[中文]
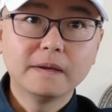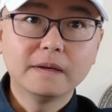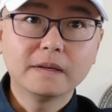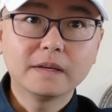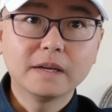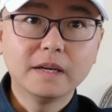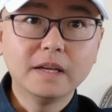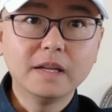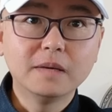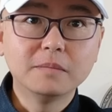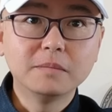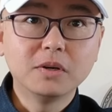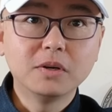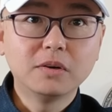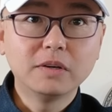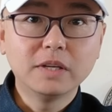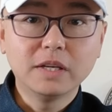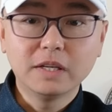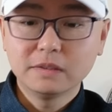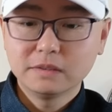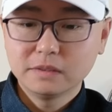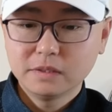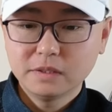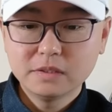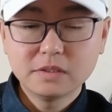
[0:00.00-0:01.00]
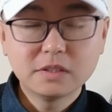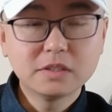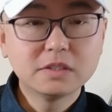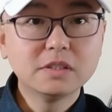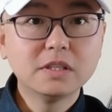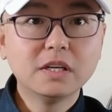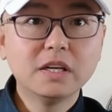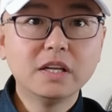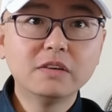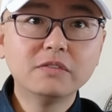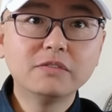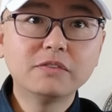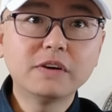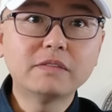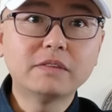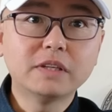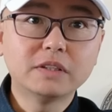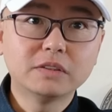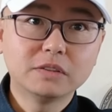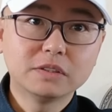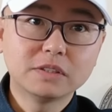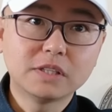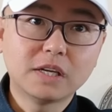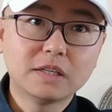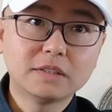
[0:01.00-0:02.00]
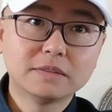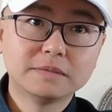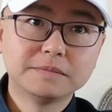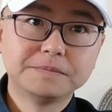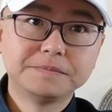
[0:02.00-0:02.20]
给脸不要脸，这这这连饭碗都砸。